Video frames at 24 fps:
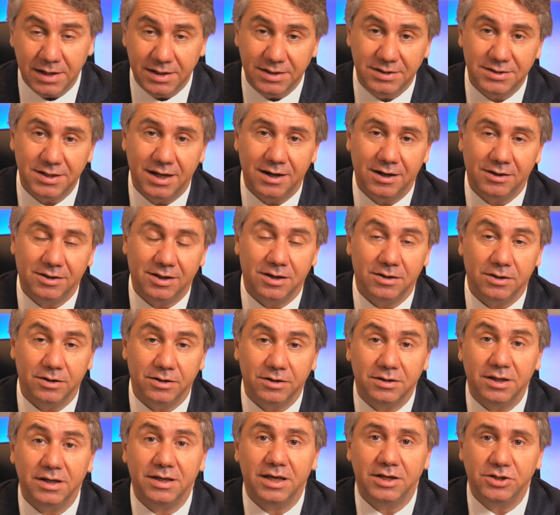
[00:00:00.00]
ishal
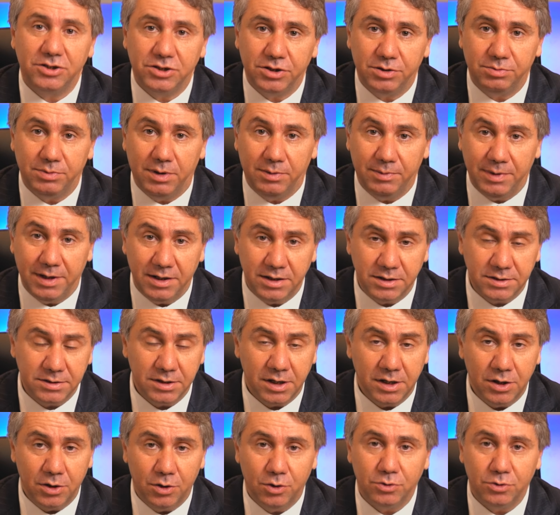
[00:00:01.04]
atakları da geçirmemeliyiz.